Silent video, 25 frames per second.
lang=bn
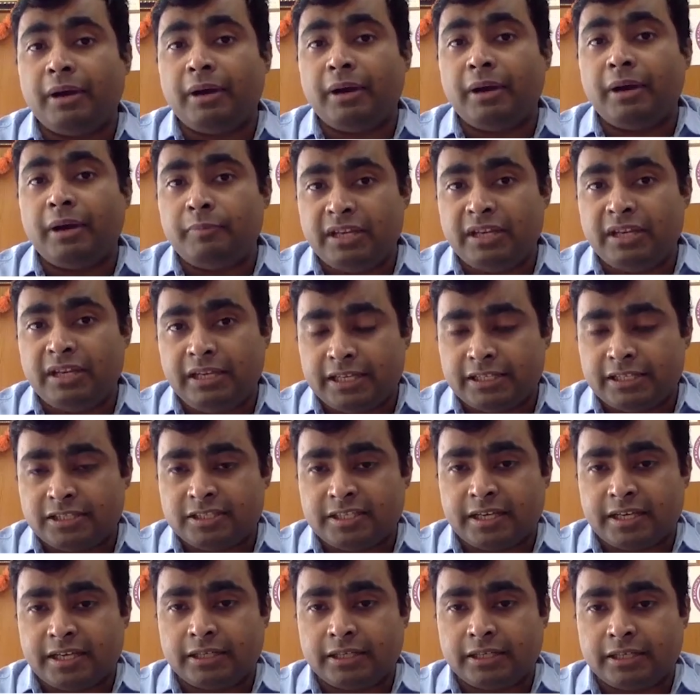খাবার বেরিয়ে
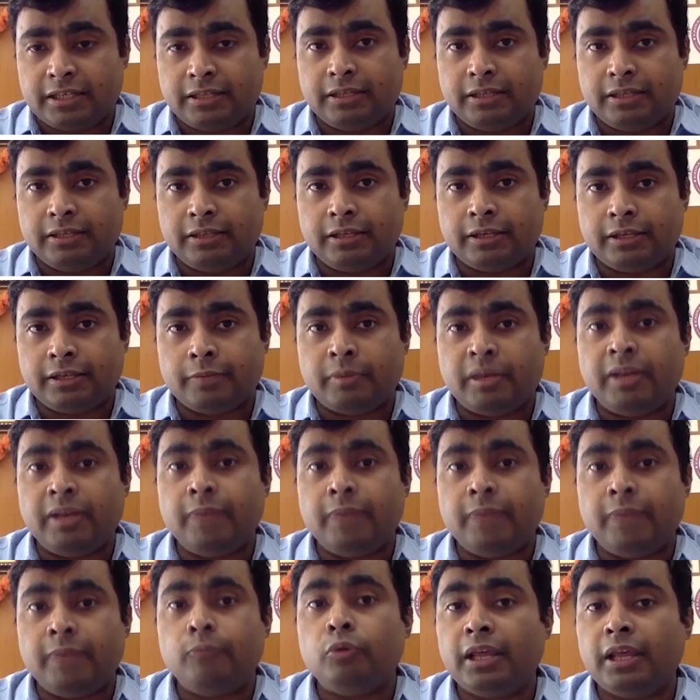আসছে একটা দিক থেকে মানে
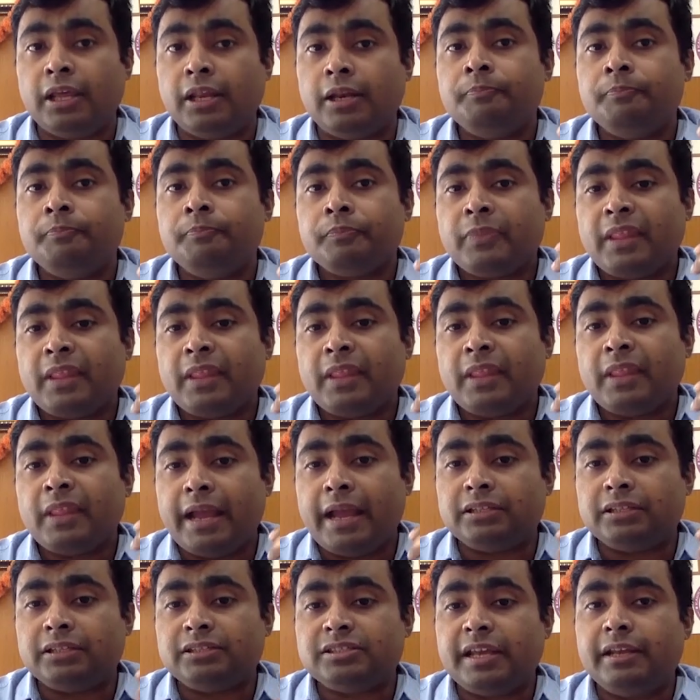মুখের
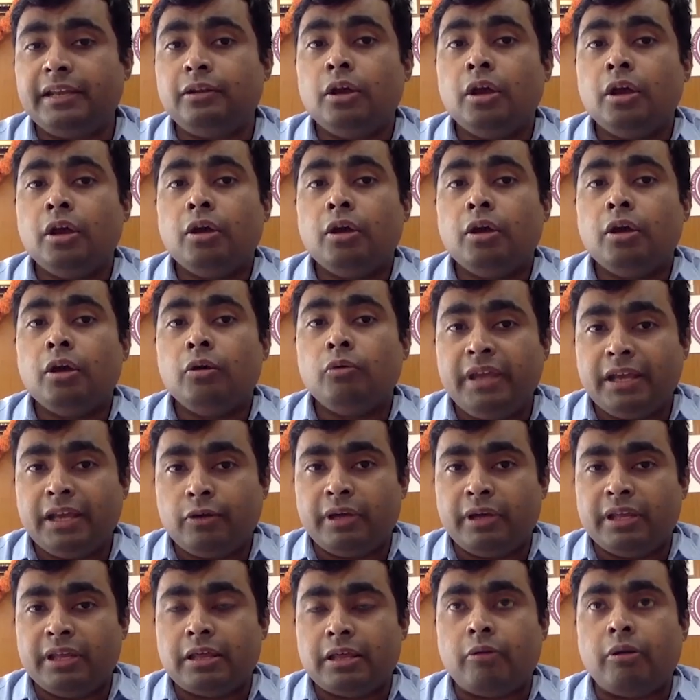একটা সাইড উইক
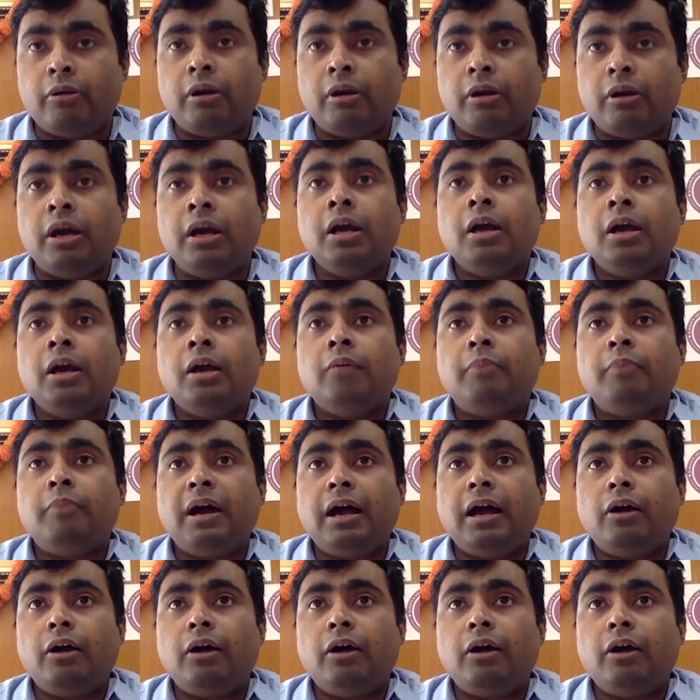হয়ে যাওয়া
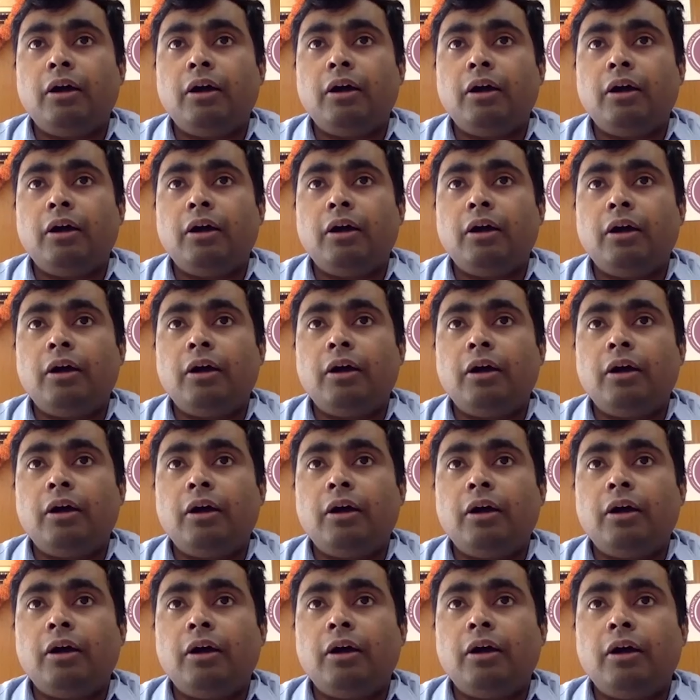বা হয়তো বাড়ির লোক
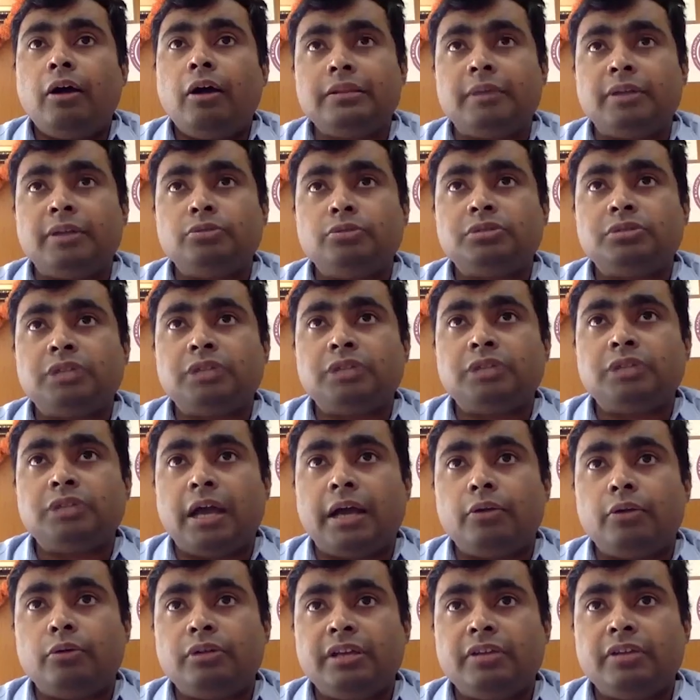দেখলেন যে মানুষটা
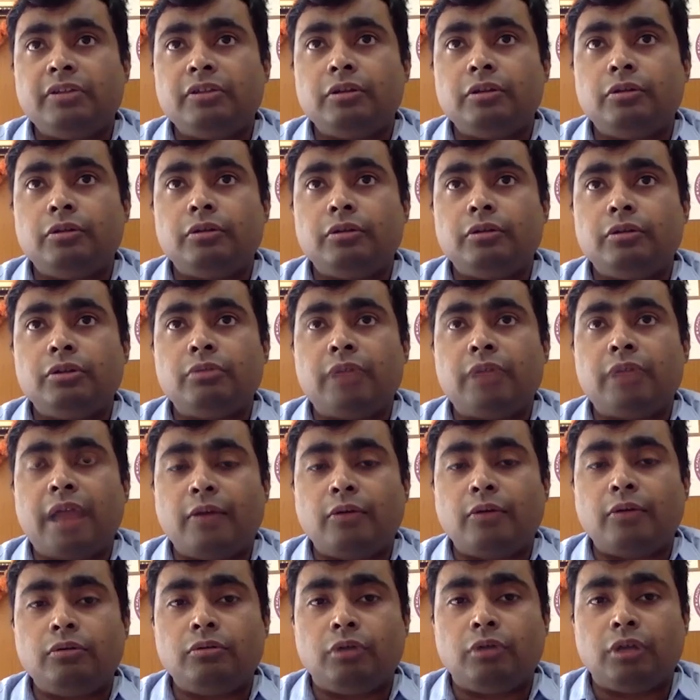আগেও ঠিক ছিল কিন্তু
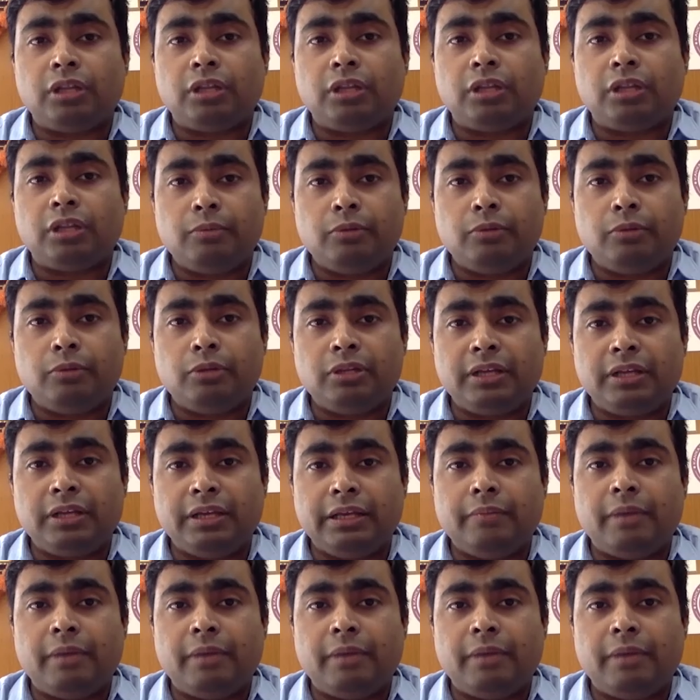এখন কথা বলতে
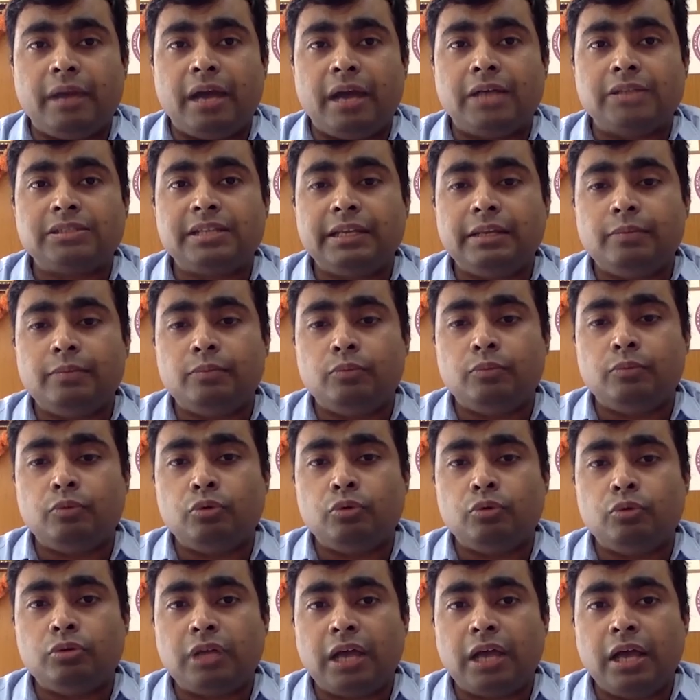গেলে বা হাসতে গেলে
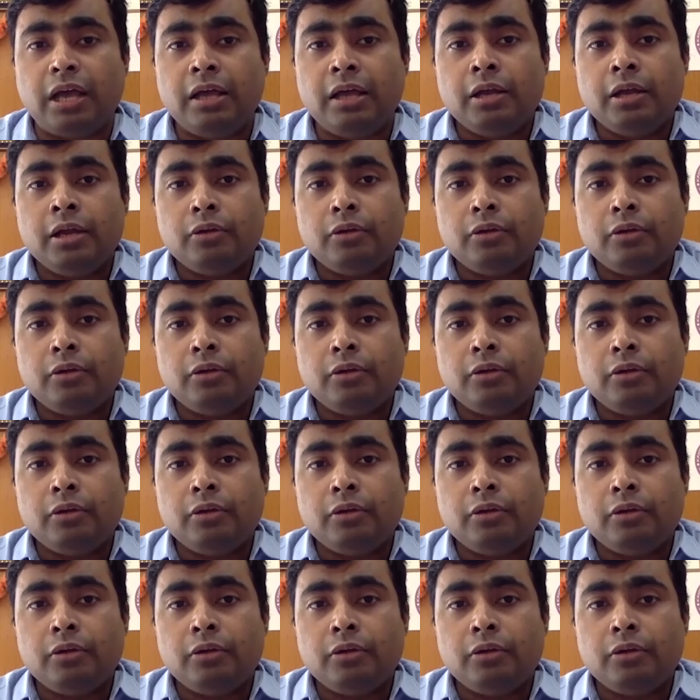মুখটা